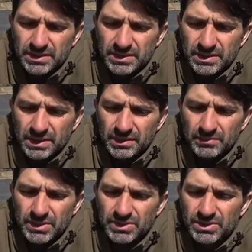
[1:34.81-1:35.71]
цена
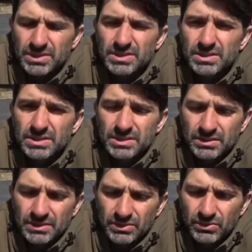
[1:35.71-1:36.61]
меньше
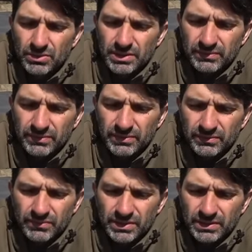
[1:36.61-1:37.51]
10 долларов
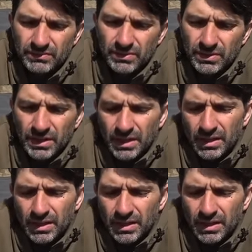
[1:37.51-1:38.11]
его.